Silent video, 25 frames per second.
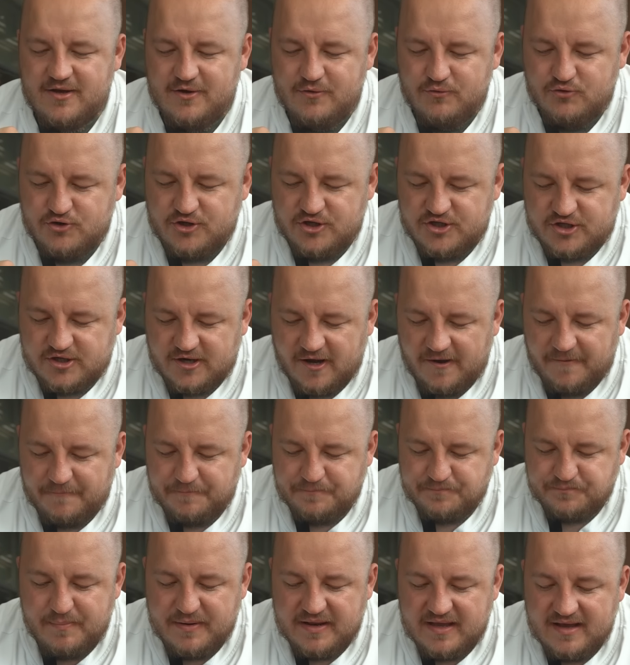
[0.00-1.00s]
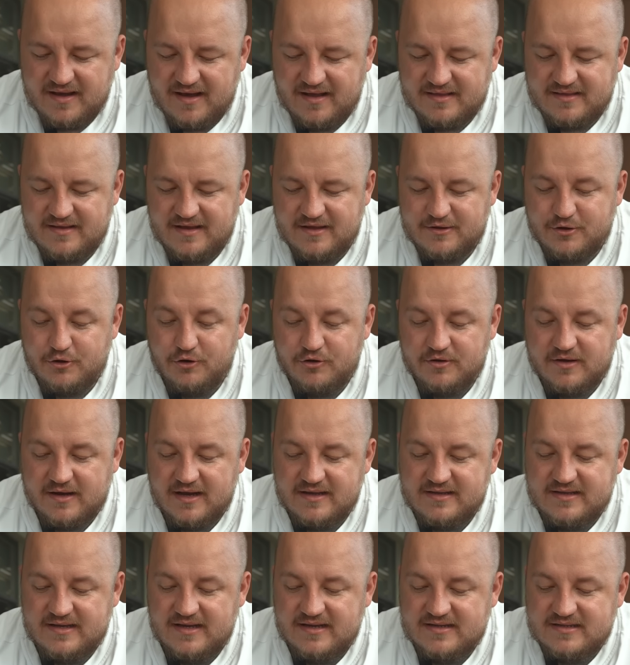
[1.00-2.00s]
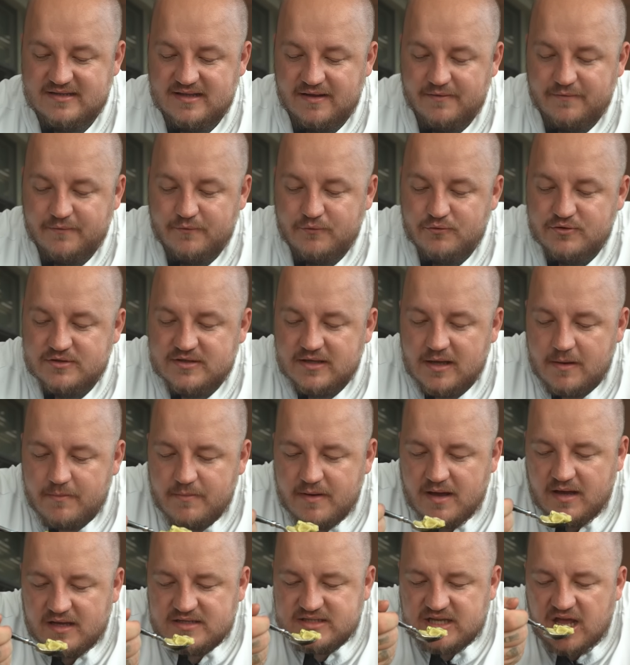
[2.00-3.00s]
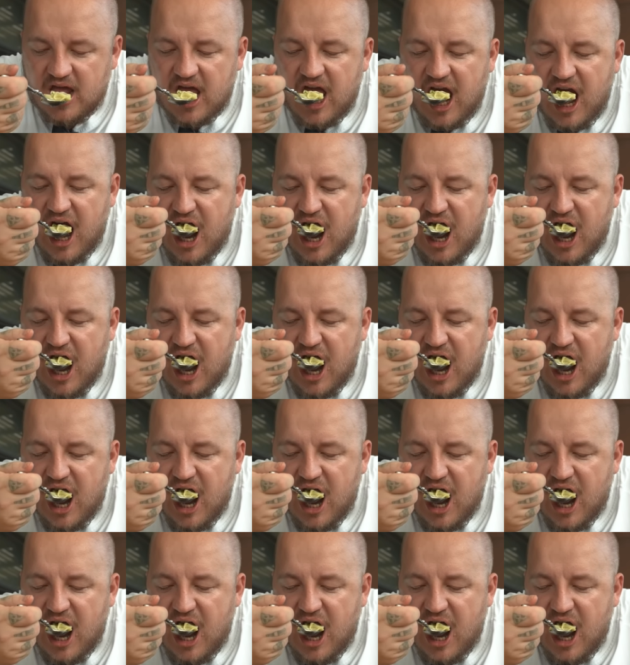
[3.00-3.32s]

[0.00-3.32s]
юшечка, приятное тонкое тесто, вкусное мясо.